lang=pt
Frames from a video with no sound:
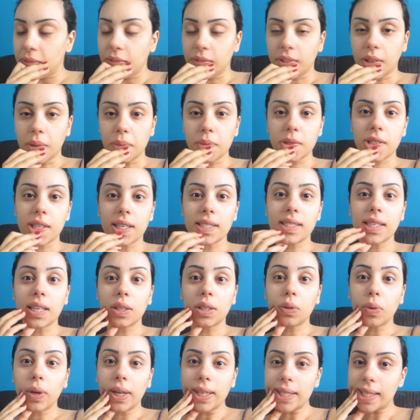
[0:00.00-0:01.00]
Vamos às
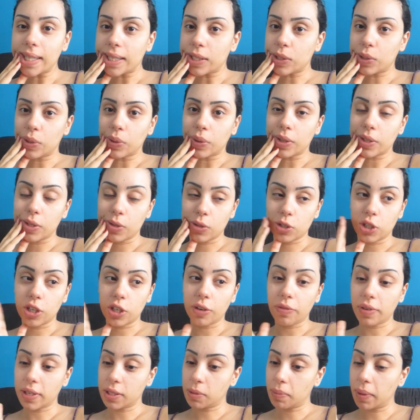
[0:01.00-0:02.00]
atualizações.
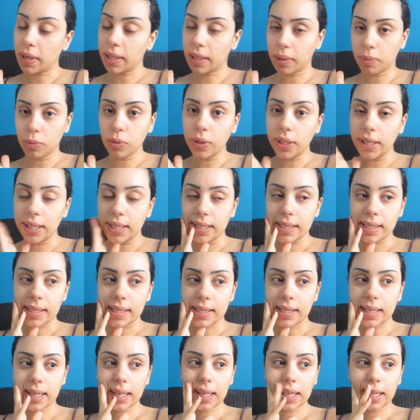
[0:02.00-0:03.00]
Hoje é véspera da
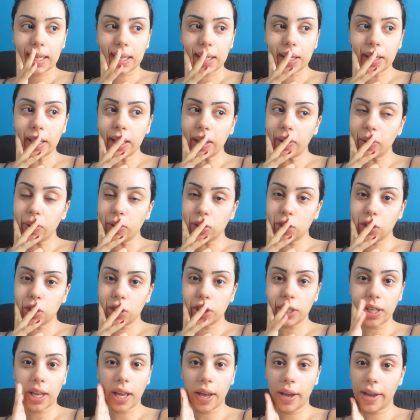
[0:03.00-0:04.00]
mudança e
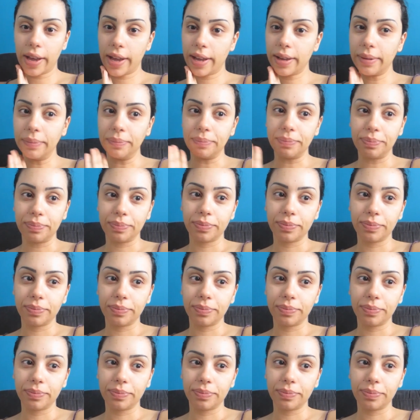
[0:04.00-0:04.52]
hoje é